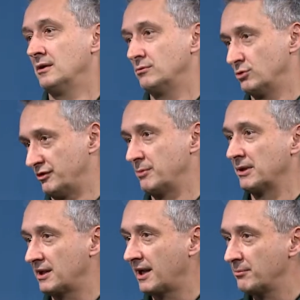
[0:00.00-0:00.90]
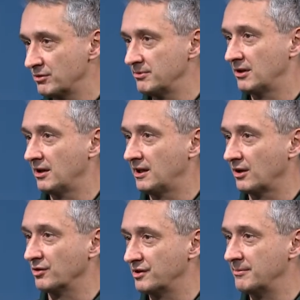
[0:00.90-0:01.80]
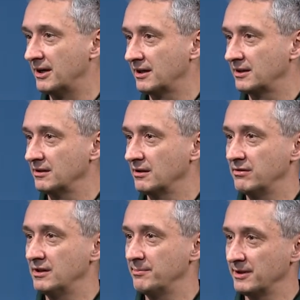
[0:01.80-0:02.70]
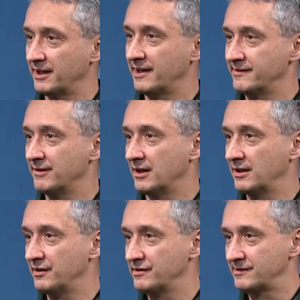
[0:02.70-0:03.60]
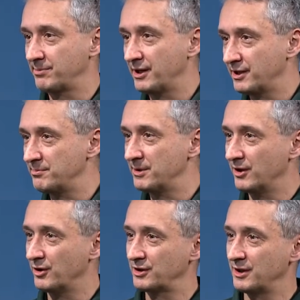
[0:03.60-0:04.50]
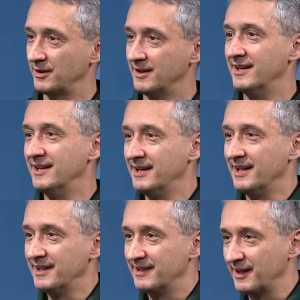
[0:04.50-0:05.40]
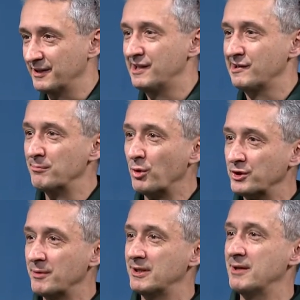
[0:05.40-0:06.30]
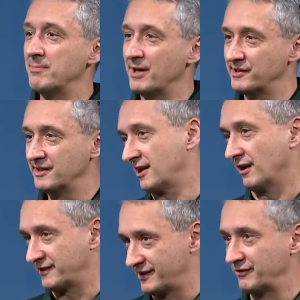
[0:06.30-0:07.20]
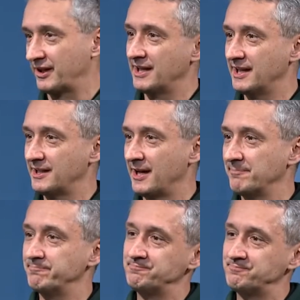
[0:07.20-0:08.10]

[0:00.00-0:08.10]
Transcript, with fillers: Nur auf die Batterie muss man natürlich trotzdem achten. Und wenn die Batterie schwach ist, springt mir auch der, der Dieselmotor mit dem besten Kraftstoff drin nicht an.